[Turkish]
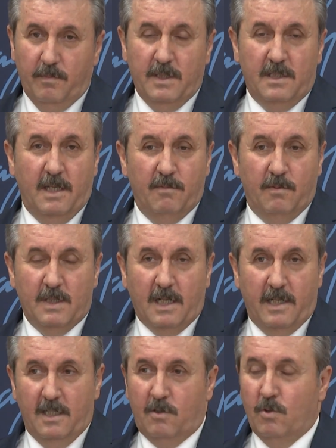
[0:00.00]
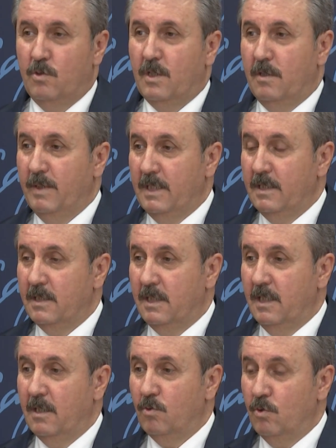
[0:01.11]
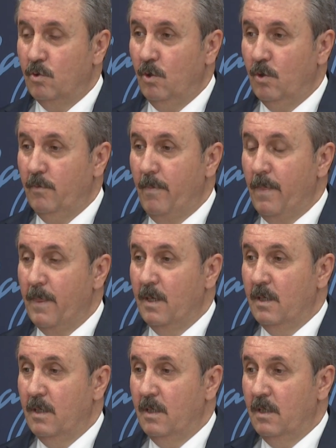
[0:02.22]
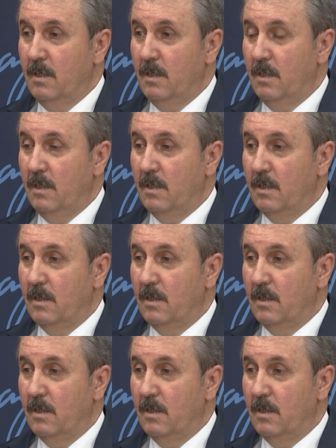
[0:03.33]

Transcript: Biz hepimiz gayret göstermeliyiz diye düşünüyorum. Ee,